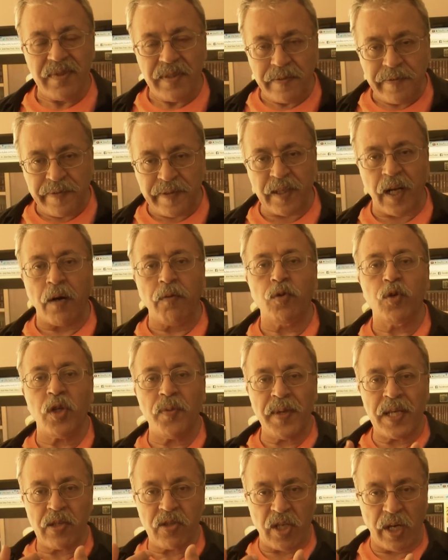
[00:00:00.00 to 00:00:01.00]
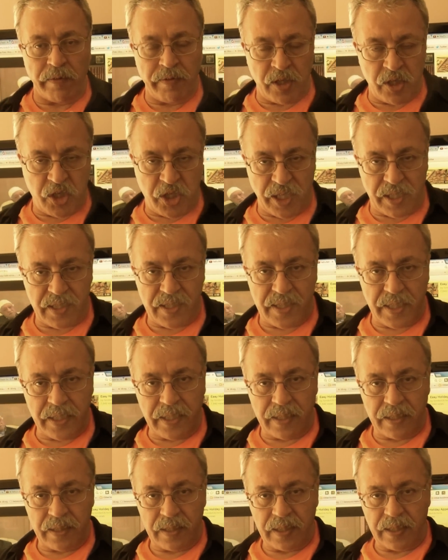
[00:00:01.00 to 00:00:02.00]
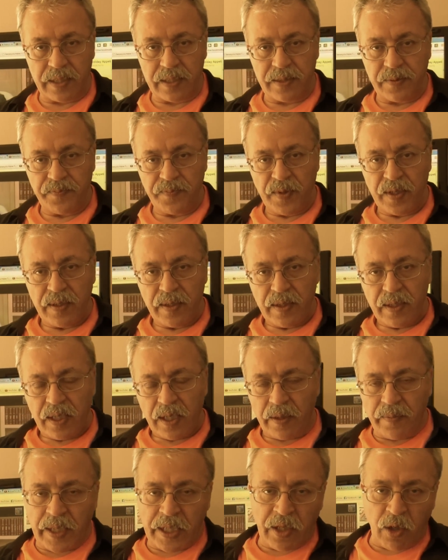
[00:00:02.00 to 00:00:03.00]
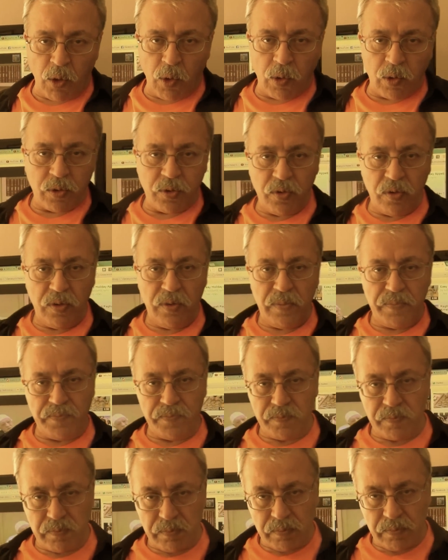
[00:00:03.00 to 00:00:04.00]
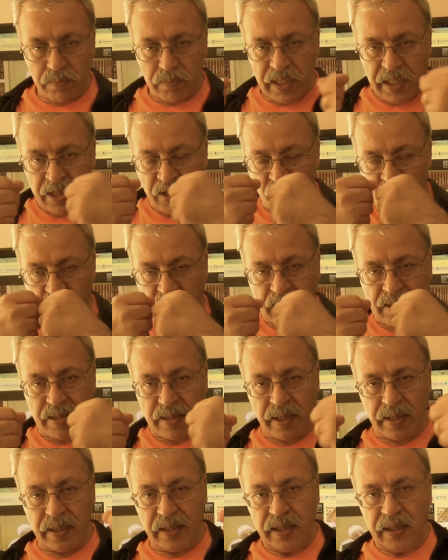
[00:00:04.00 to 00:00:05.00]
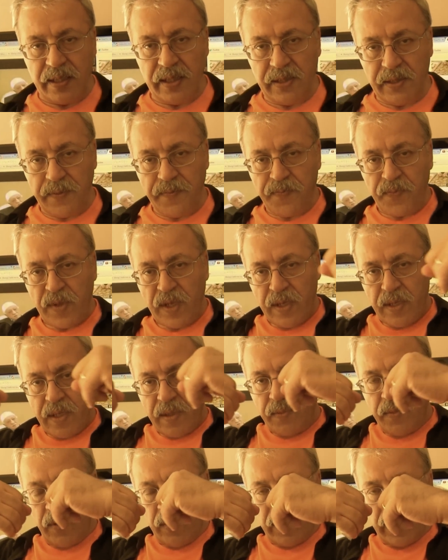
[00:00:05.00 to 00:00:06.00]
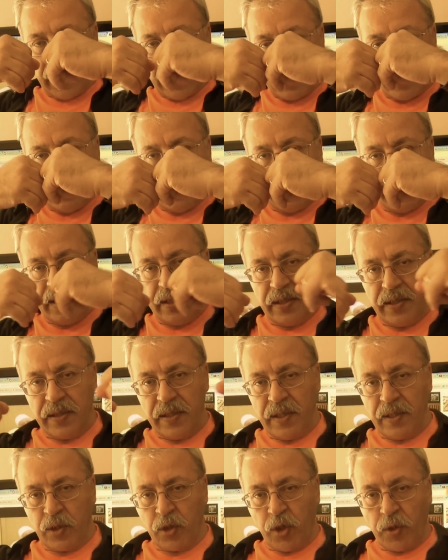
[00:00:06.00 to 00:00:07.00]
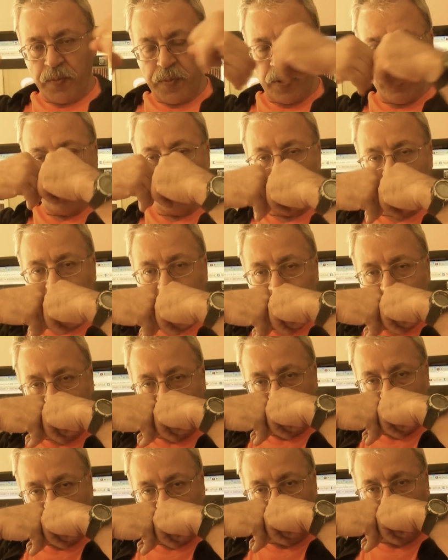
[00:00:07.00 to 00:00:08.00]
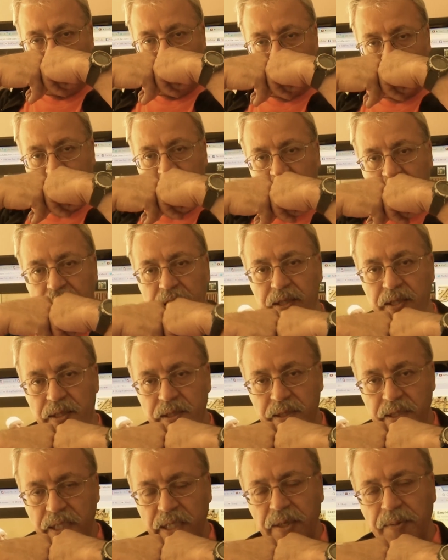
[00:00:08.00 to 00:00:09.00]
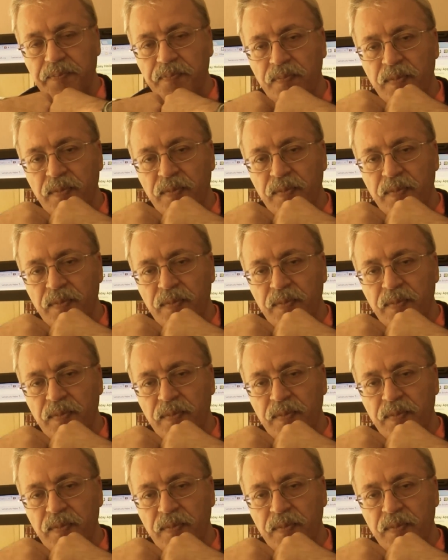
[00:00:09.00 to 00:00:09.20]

fravuni bir tavır içerisine girdiler. Ama ne oldu? İhtirasları bunları köprü üzerinde karşı karşıya getirdi.